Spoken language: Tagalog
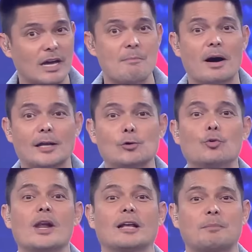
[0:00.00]
Kaya
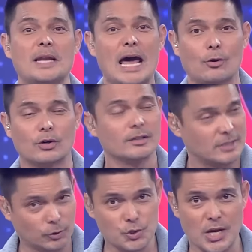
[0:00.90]
makihula at manalo
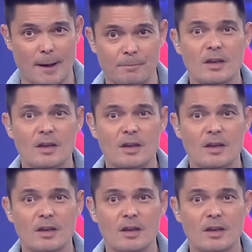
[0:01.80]
dito sa